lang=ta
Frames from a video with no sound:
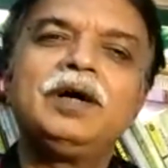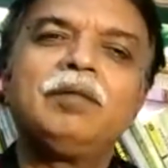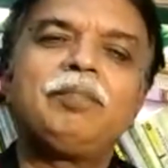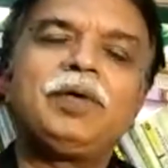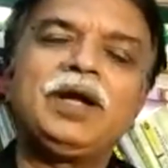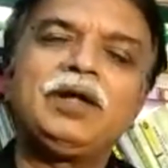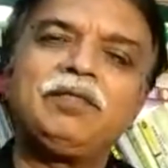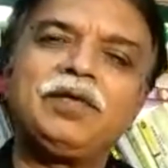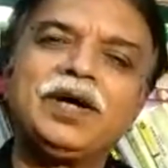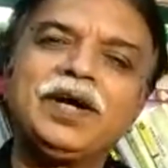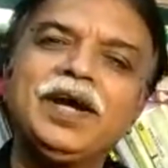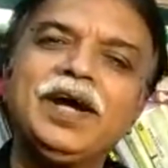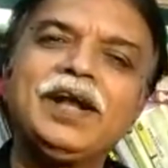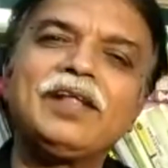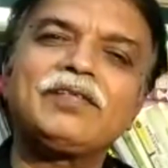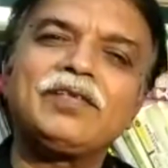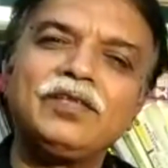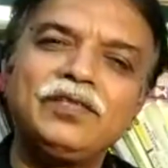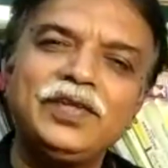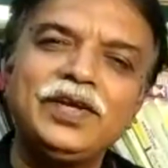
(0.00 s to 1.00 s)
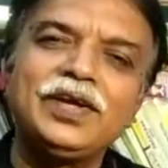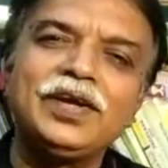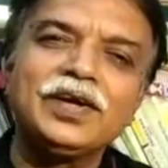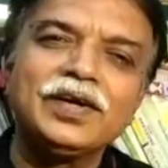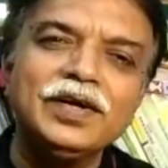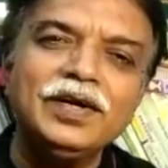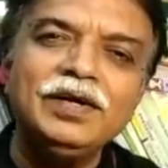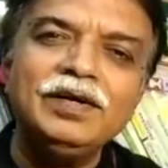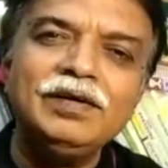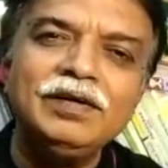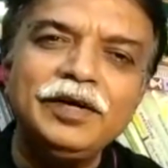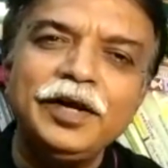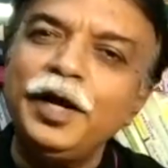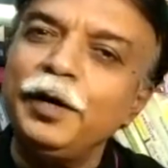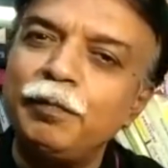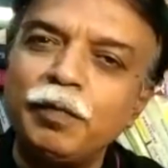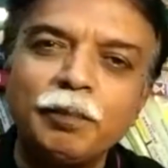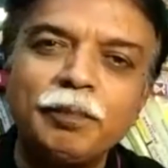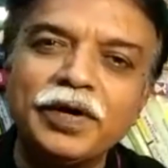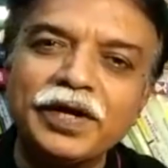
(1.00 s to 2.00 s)
பல வகையான சந்தேகங்கள்
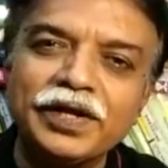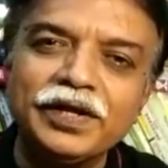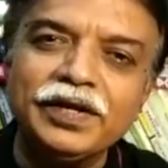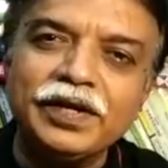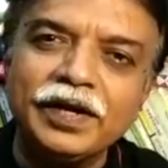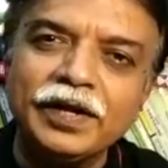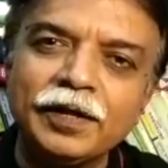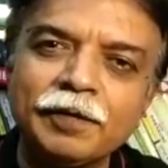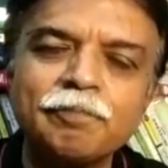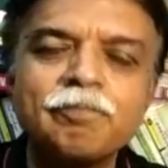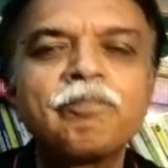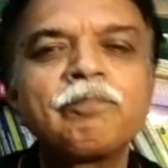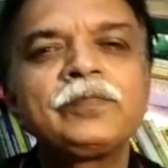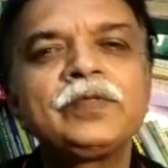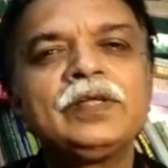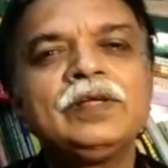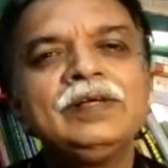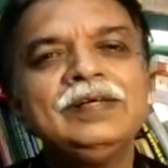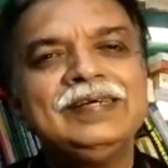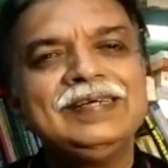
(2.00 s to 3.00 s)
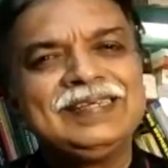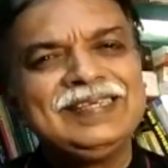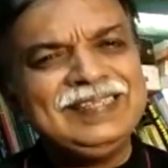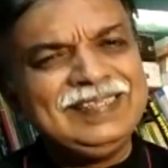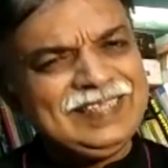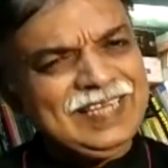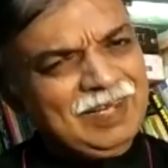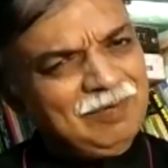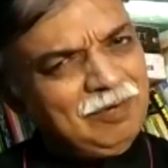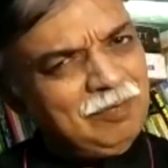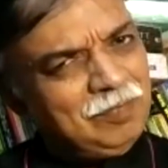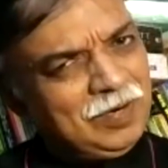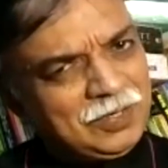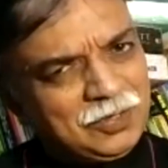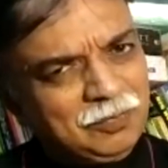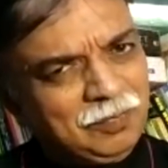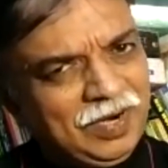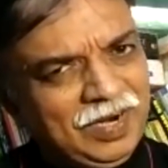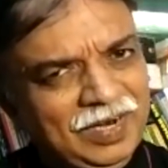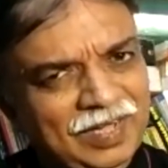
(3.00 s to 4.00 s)
எழுப்பப்படுகின்றன இந்தியாவில்
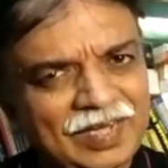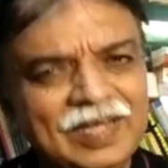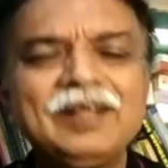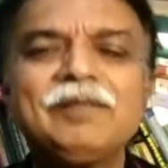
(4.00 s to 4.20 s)
மட்டுமல்ல